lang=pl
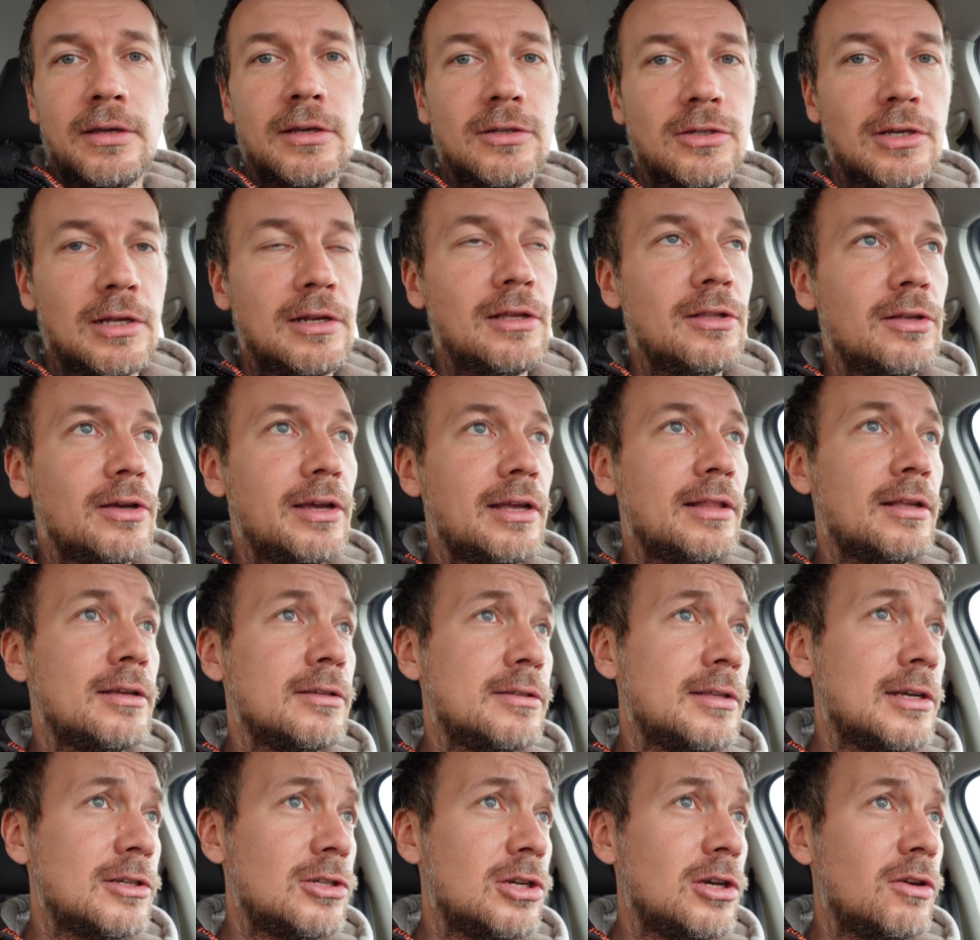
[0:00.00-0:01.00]
Jeżeli to
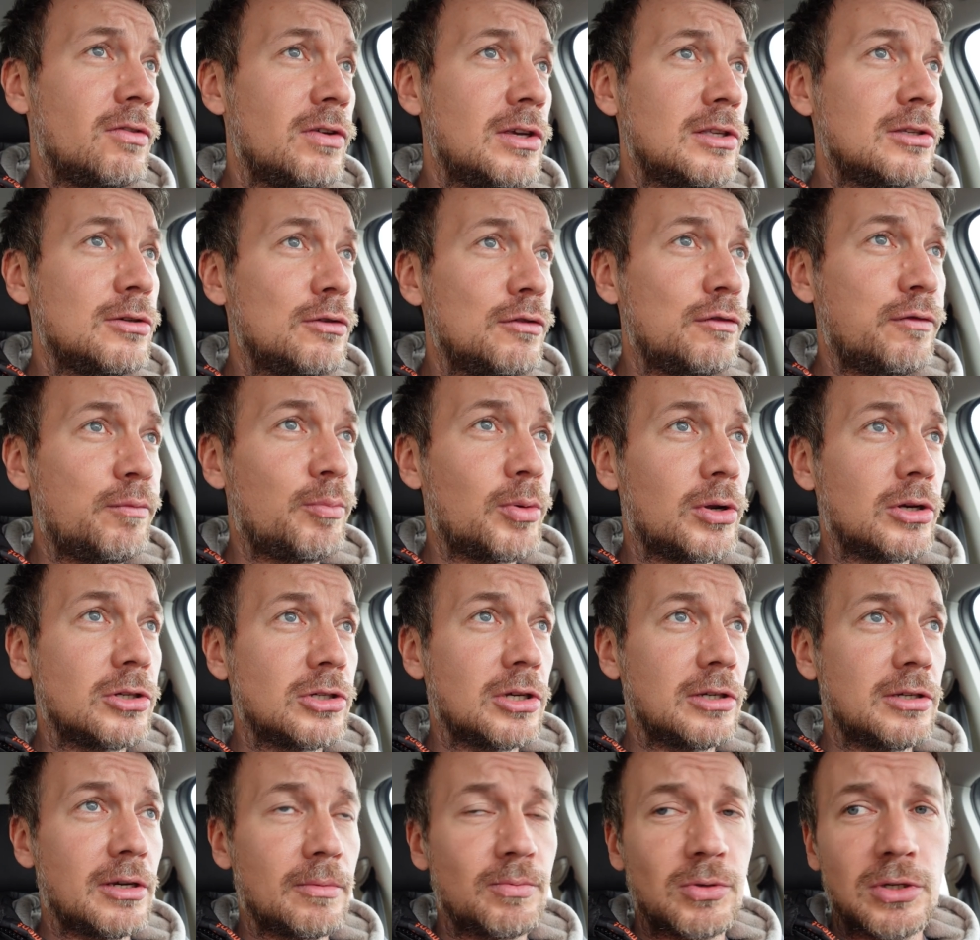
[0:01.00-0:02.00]
jeden z naszych widzów,
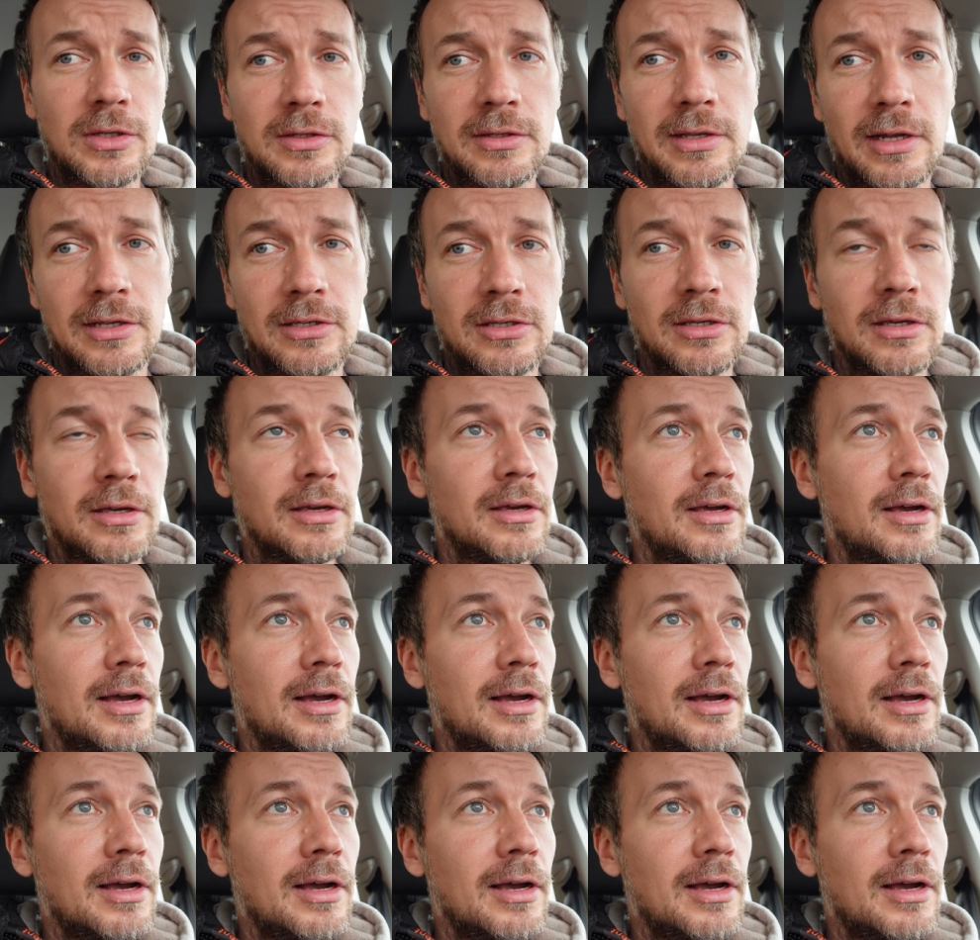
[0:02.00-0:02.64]
proszę się przyznać.